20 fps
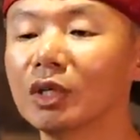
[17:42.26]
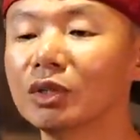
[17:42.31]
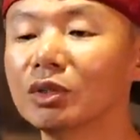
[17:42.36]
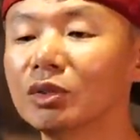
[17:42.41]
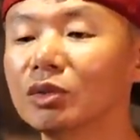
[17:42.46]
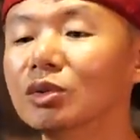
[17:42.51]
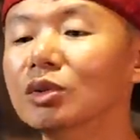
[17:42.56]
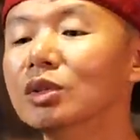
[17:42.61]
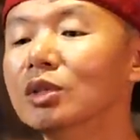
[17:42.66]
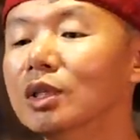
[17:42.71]

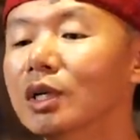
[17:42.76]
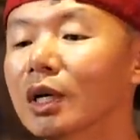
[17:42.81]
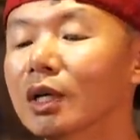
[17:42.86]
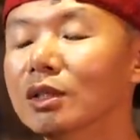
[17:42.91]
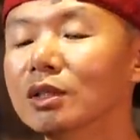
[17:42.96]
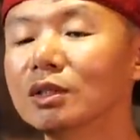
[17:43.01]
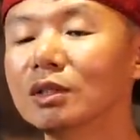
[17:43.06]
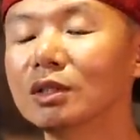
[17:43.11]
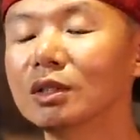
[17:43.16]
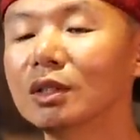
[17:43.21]
对，就是这样
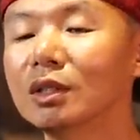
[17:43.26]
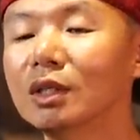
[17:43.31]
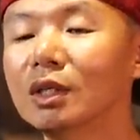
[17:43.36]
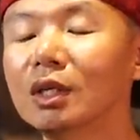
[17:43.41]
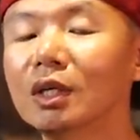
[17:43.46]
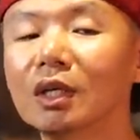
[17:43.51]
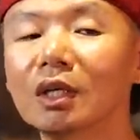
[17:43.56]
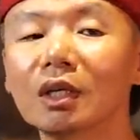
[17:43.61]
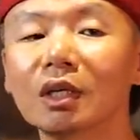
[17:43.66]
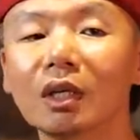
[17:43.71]
子。
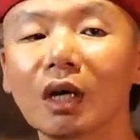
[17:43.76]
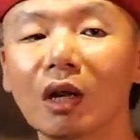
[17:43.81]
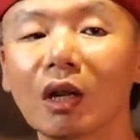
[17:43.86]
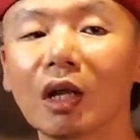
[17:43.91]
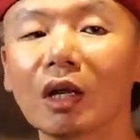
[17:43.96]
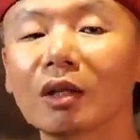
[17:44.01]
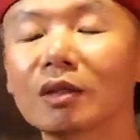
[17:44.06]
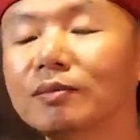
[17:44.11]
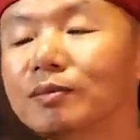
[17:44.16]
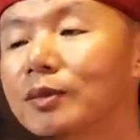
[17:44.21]
好
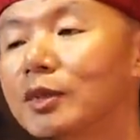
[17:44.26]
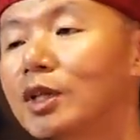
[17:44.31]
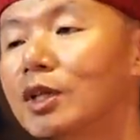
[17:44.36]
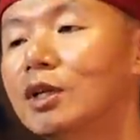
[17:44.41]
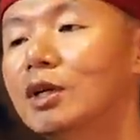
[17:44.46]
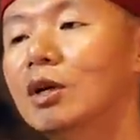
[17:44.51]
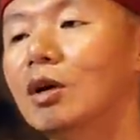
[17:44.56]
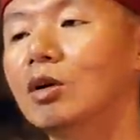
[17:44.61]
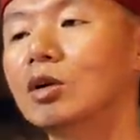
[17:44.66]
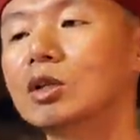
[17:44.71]
了，
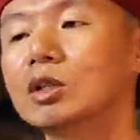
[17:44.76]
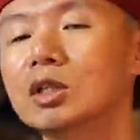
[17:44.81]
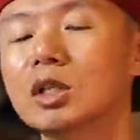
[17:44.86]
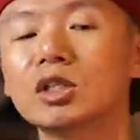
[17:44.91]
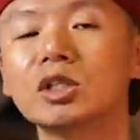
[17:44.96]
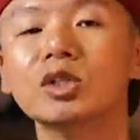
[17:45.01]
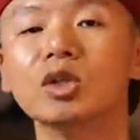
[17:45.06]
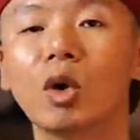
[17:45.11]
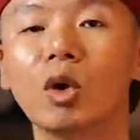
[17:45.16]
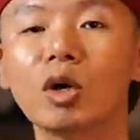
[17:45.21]
哦，这
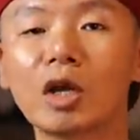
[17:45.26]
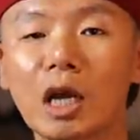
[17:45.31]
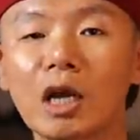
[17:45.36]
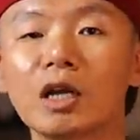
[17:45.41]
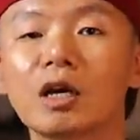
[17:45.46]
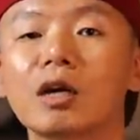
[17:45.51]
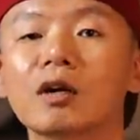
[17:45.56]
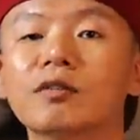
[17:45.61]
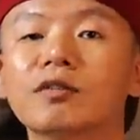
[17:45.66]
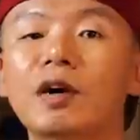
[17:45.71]
是有
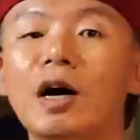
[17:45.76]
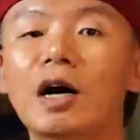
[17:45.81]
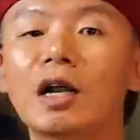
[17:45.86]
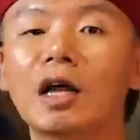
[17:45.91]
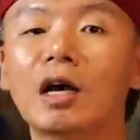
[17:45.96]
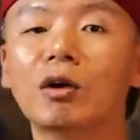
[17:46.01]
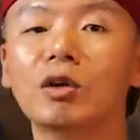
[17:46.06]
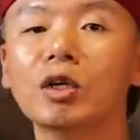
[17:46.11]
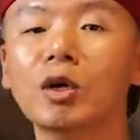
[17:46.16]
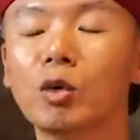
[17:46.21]
感而发
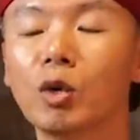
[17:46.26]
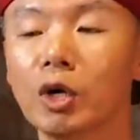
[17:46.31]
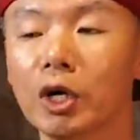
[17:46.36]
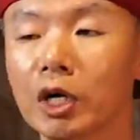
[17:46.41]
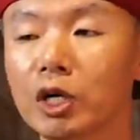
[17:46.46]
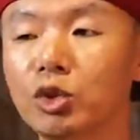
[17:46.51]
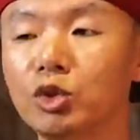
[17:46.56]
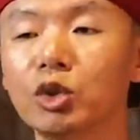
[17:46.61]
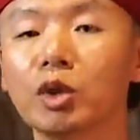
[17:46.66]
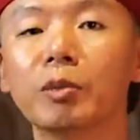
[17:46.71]
啦，因为我
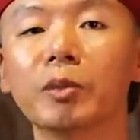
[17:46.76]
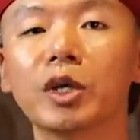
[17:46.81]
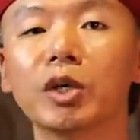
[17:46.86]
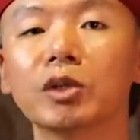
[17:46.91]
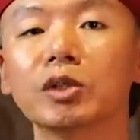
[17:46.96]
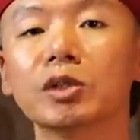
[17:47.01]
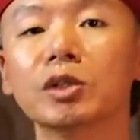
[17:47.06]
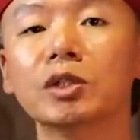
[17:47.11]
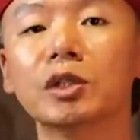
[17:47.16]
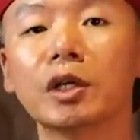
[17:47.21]
很久没
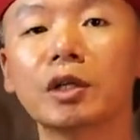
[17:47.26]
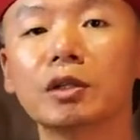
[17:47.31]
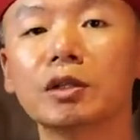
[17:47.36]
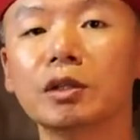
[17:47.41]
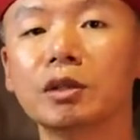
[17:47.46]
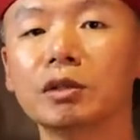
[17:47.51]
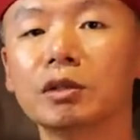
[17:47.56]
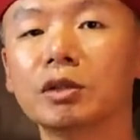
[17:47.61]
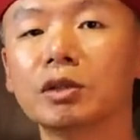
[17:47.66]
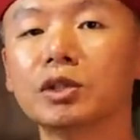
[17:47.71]
有时间
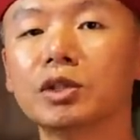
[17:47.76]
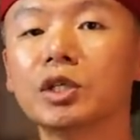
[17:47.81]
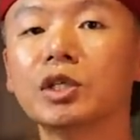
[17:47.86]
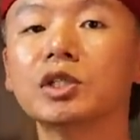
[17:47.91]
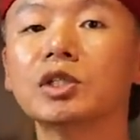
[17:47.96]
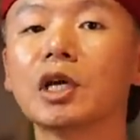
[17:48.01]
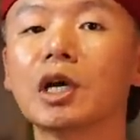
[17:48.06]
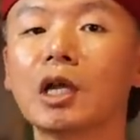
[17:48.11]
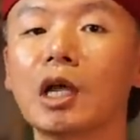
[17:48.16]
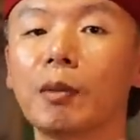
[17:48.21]
静
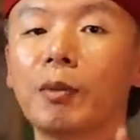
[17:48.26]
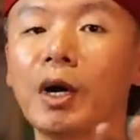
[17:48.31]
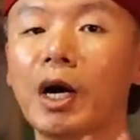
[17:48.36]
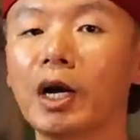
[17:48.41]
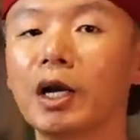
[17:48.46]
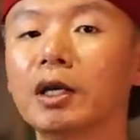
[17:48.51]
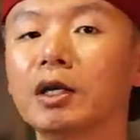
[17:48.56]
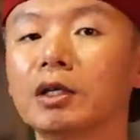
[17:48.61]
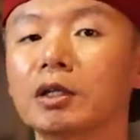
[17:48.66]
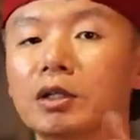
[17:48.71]
下来
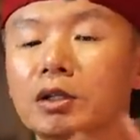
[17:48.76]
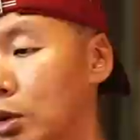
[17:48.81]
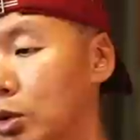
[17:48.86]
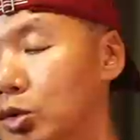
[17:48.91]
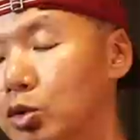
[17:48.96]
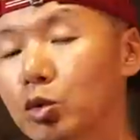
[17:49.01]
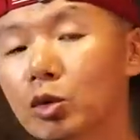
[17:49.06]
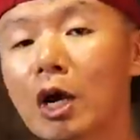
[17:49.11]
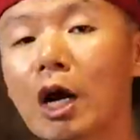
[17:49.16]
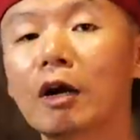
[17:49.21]
拍
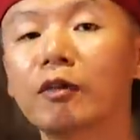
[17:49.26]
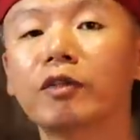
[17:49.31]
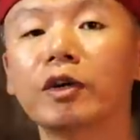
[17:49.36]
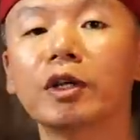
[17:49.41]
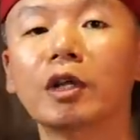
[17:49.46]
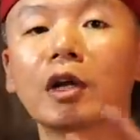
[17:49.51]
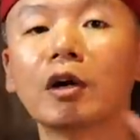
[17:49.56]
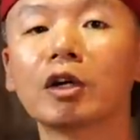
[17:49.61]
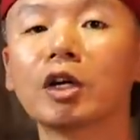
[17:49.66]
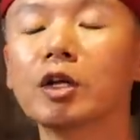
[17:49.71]
煮咖啡，
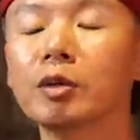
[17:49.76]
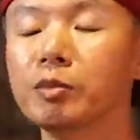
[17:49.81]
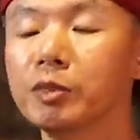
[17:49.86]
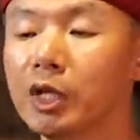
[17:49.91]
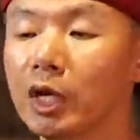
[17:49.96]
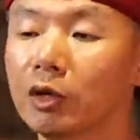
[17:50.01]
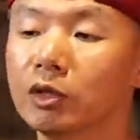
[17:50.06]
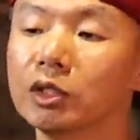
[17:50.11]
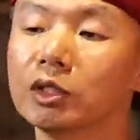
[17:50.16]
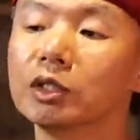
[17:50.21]
然后跟你
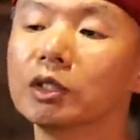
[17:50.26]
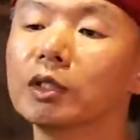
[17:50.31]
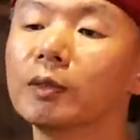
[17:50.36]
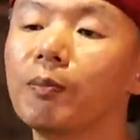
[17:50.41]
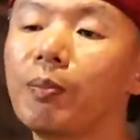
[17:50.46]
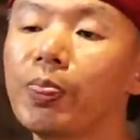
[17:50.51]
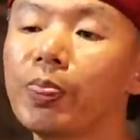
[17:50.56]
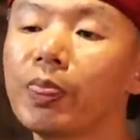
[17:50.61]
聊这个。